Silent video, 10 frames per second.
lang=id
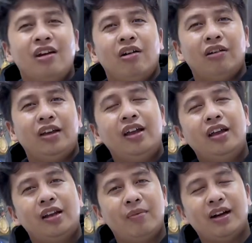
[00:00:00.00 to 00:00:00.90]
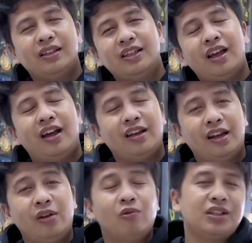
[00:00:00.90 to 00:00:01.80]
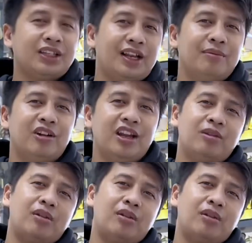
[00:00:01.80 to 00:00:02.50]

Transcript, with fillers: Oke, terima kasih. Saya akhiri. Wassalamualaikum